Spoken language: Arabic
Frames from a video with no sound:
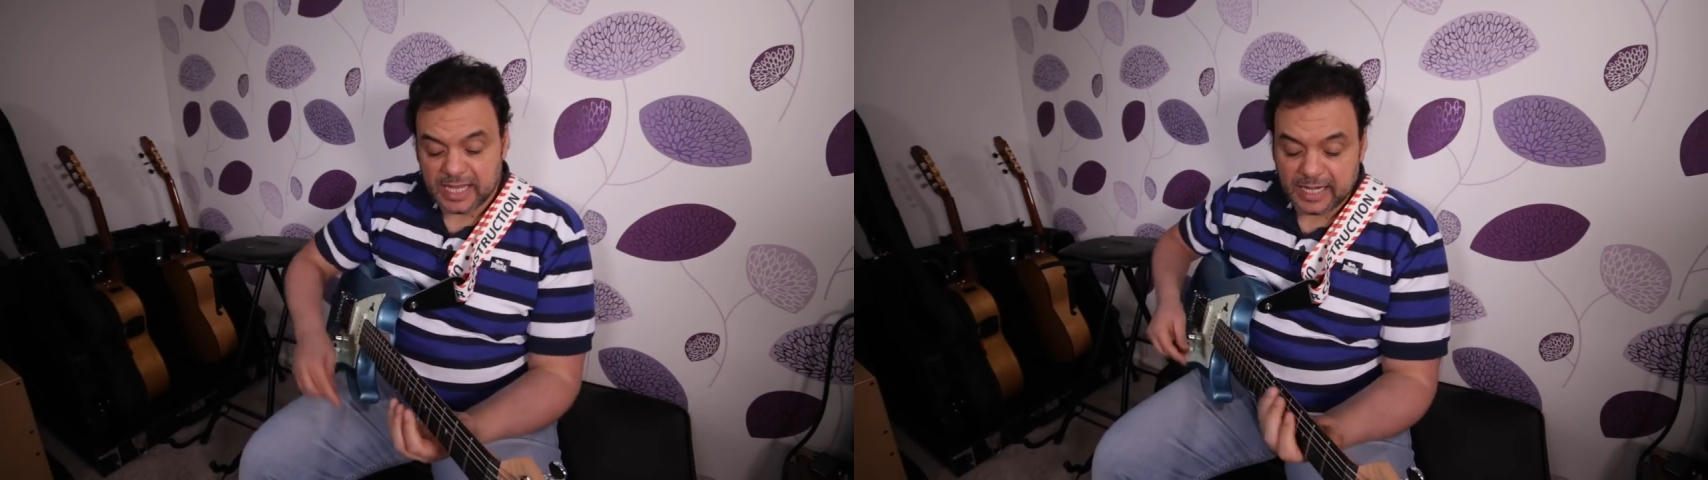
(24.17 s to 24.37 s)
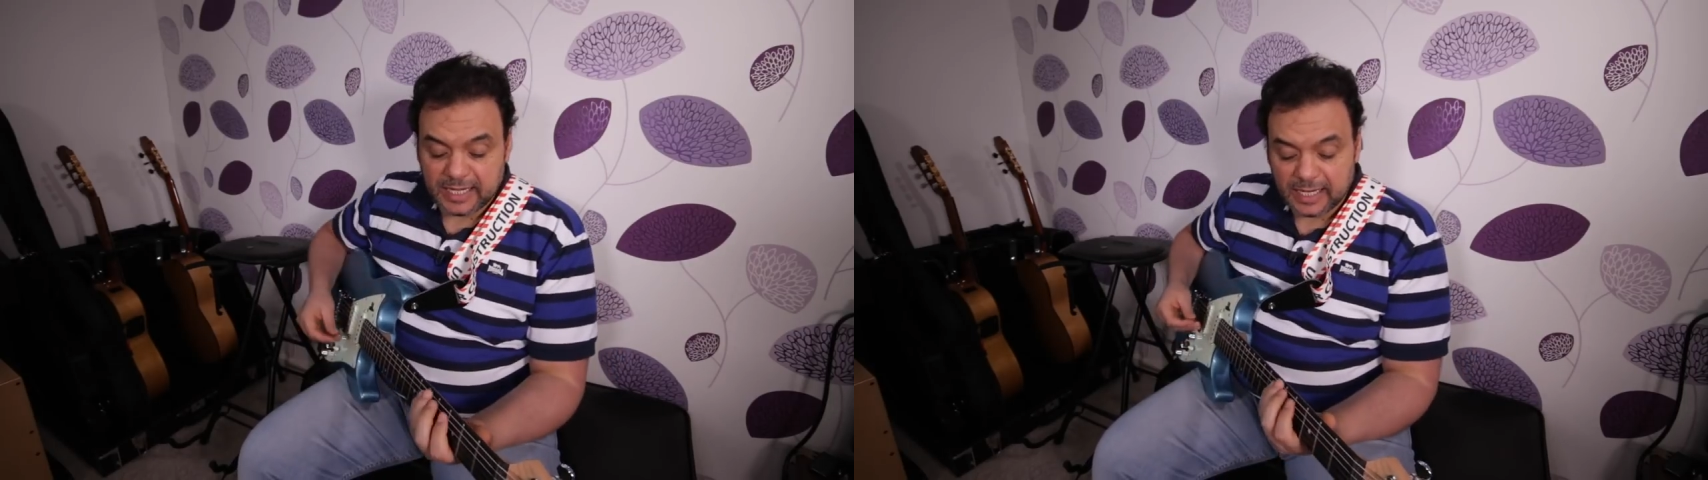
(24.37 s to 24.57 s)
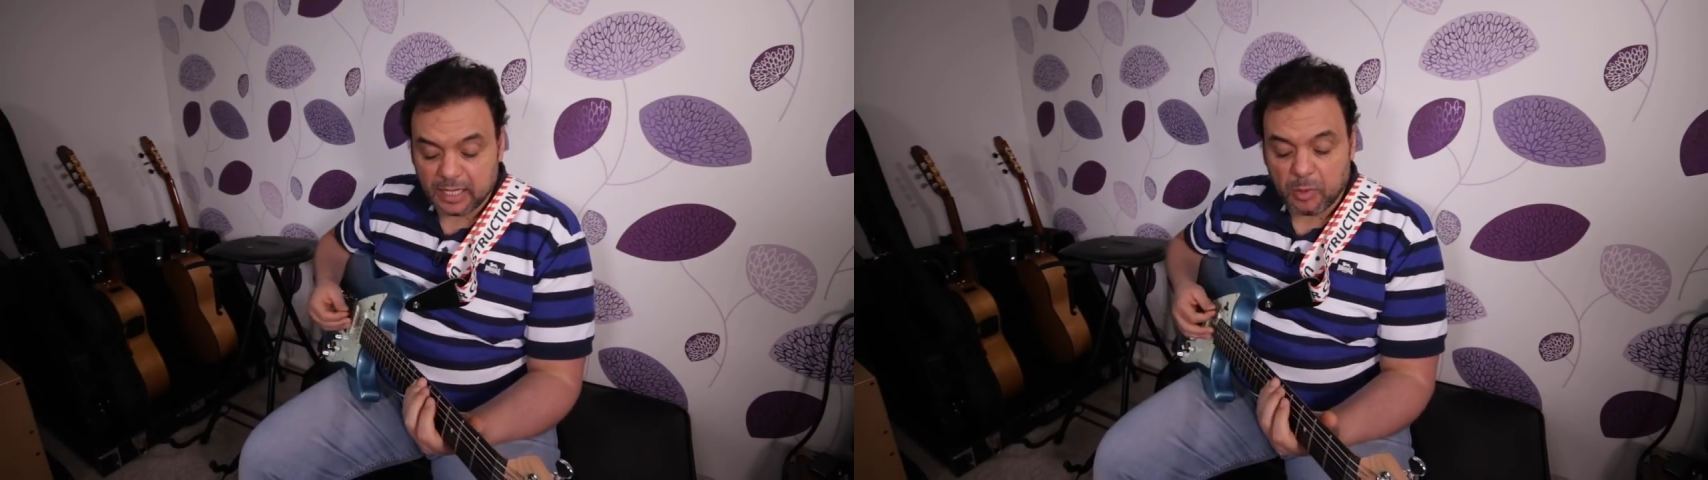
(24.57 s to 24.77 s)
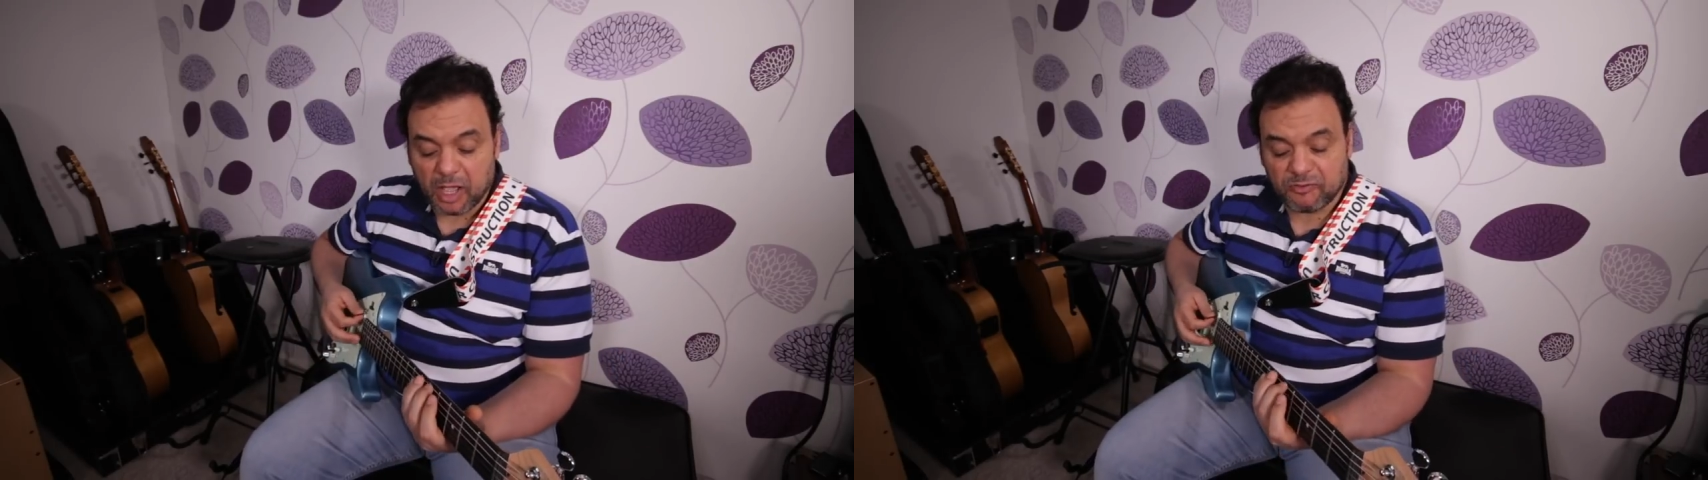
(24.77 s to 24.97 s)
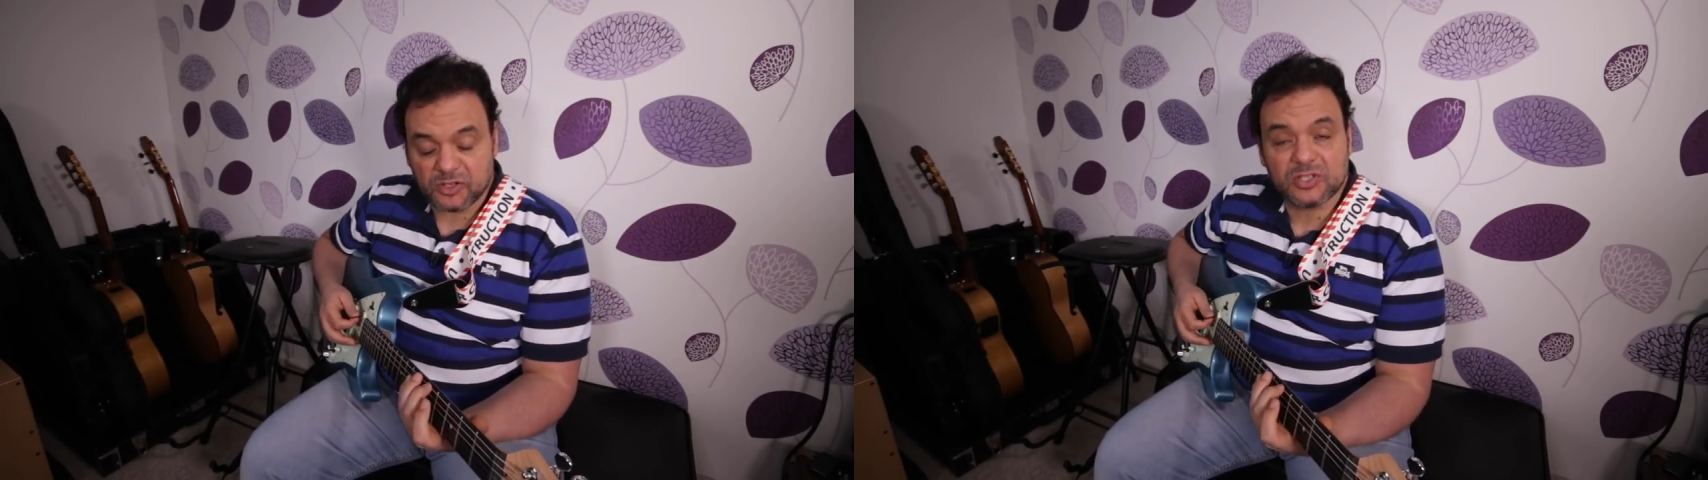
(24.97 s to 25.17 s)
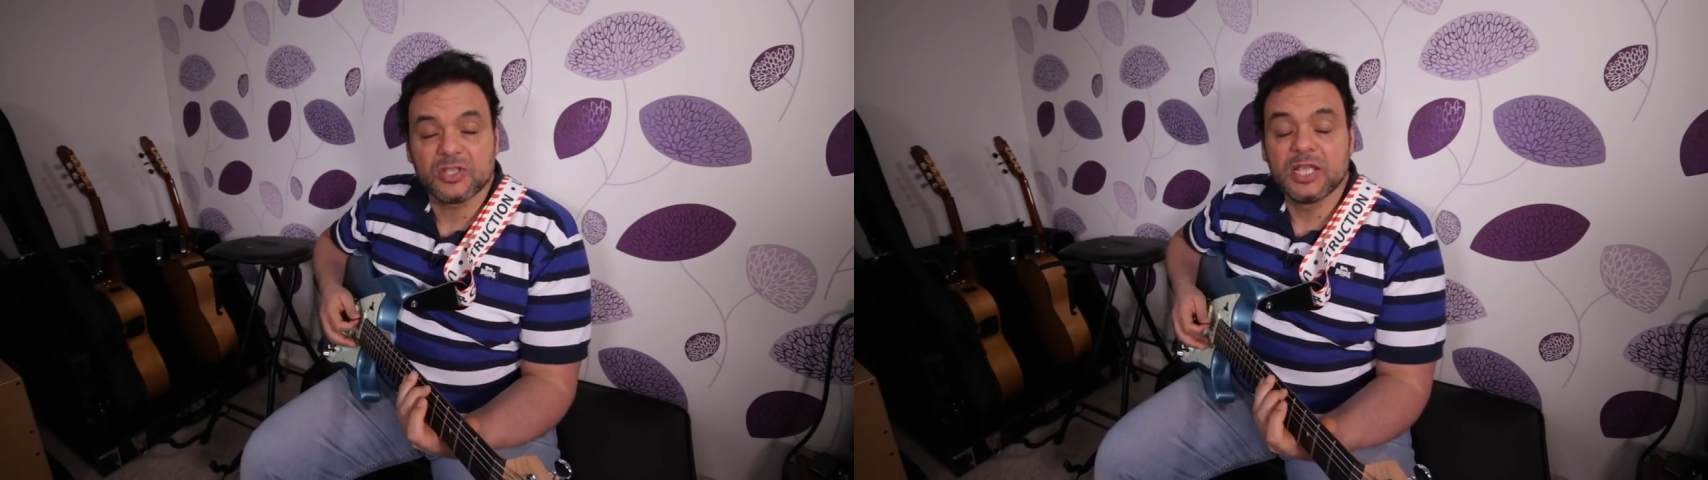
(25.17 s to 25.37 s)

يعني ان انا بحفظ